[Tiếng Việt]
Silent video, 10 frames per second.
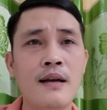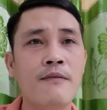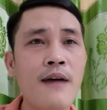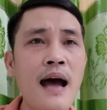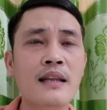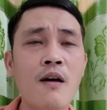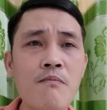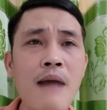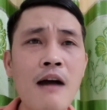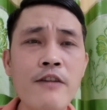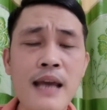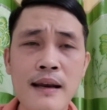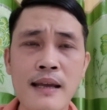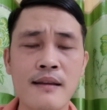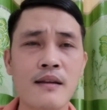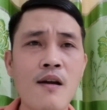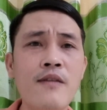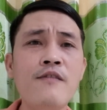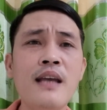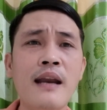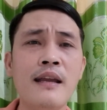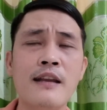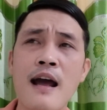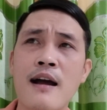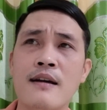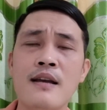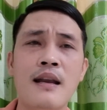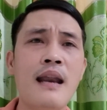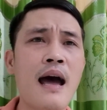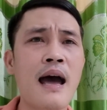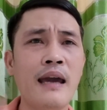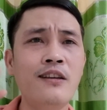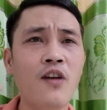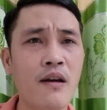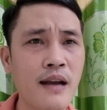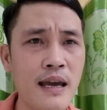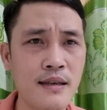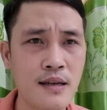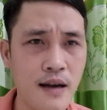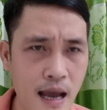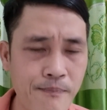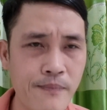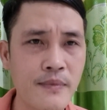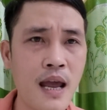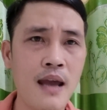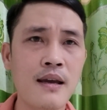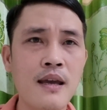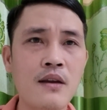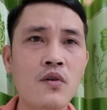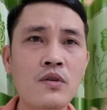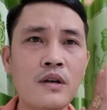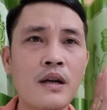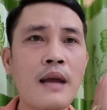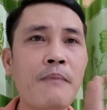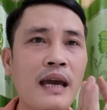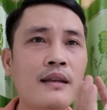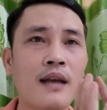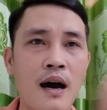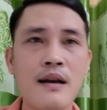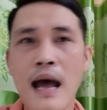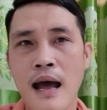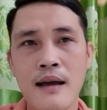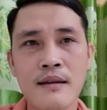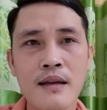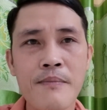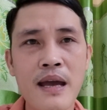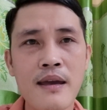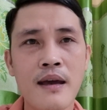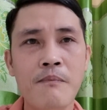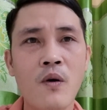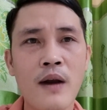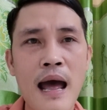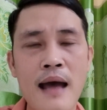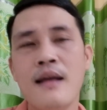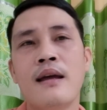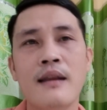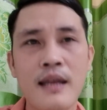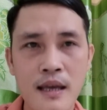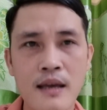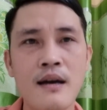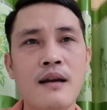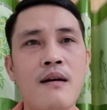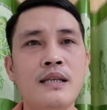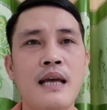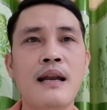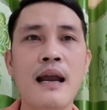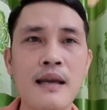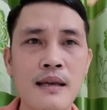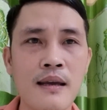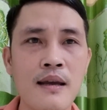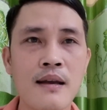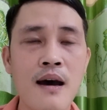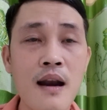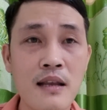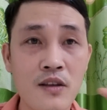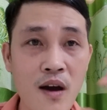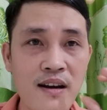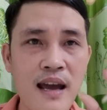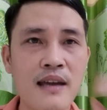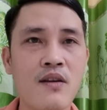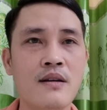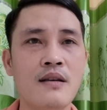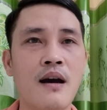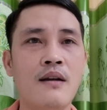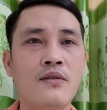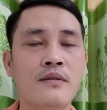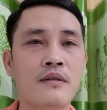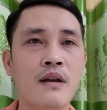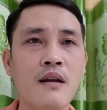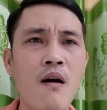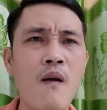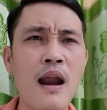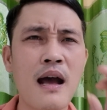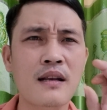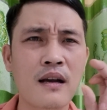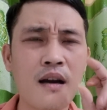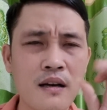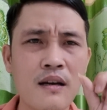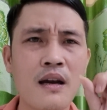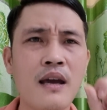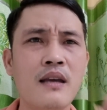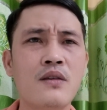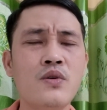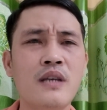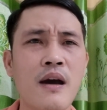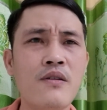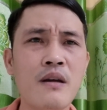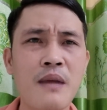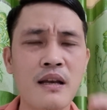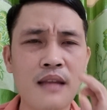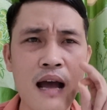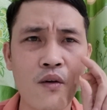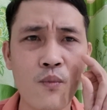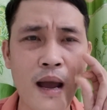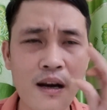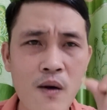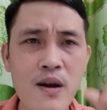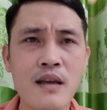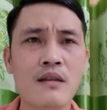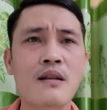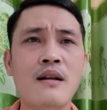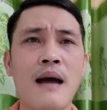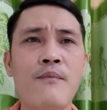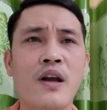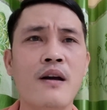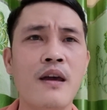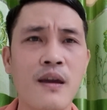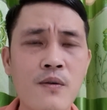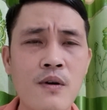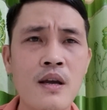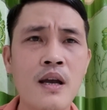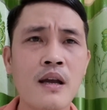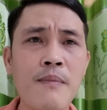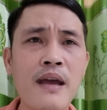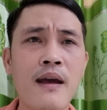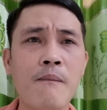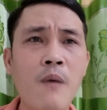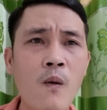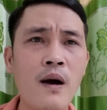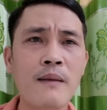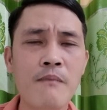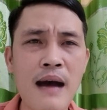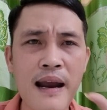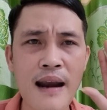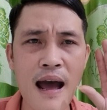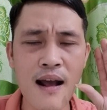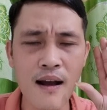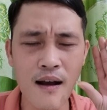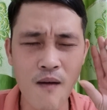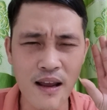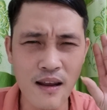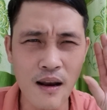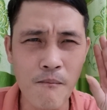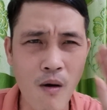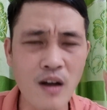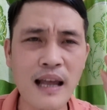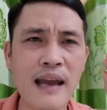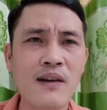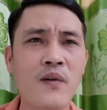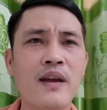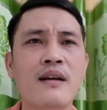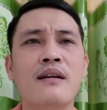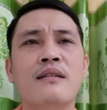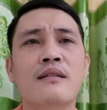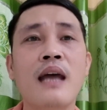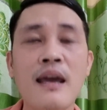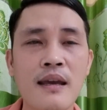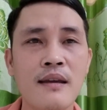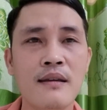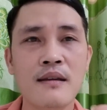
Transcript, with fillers: và thông báo với gia đình nói với gia đình rằng là hãy chọn ngày giờ đẹp để khi rút cái máy thở ra cái máy ECMO ra thì người đó sẽ ra đi đó là chọn ngày chọn giờ luôn cái đó là cực kỳ xui xẻo nhưng mà lực tàng cũng phải nói để cho tất cả mọi người hiểu cái máy ECMO á, mà đã gọi như là bó tay rồi á, thì